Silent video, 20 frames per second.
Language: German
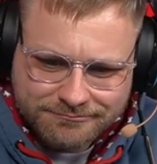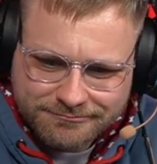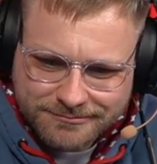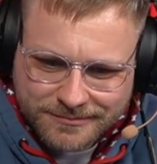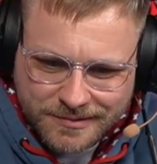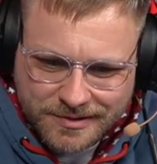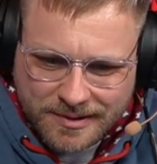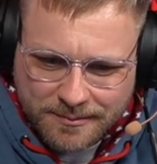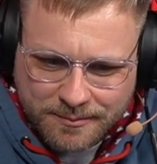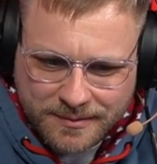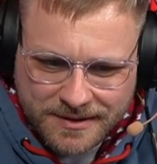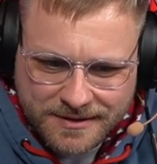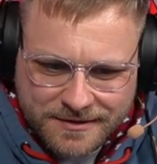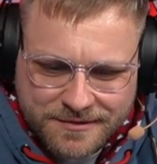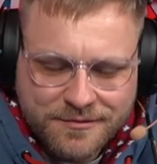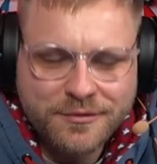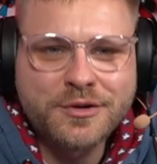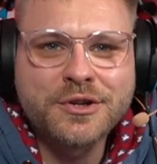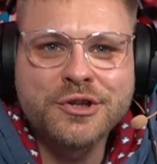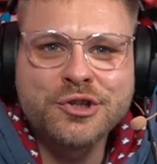Ich habe mir das
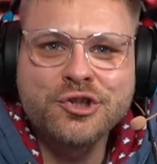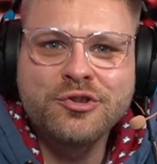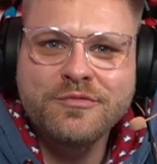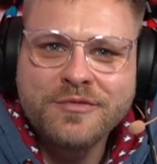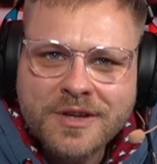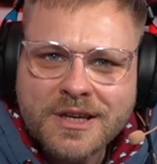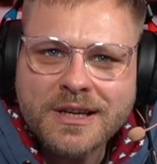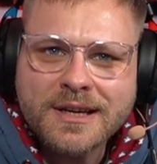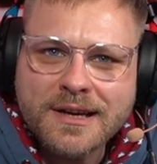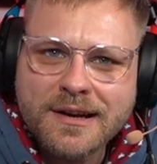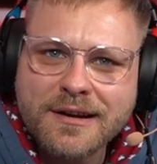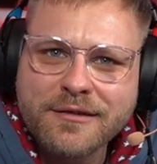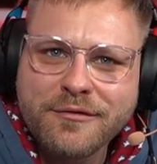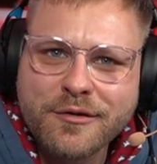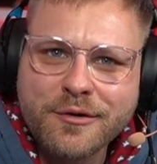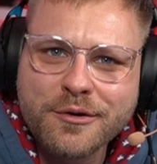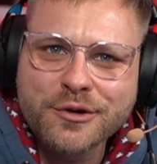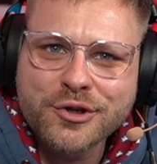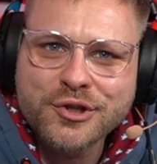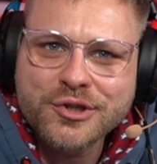wirklich schwieriger
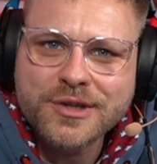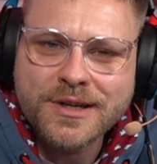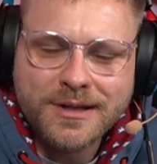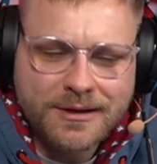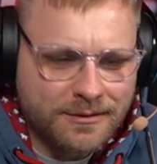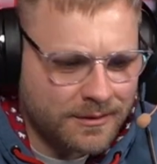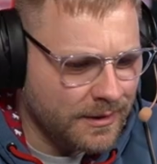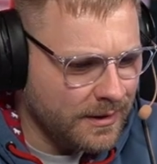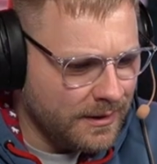vorgestellt.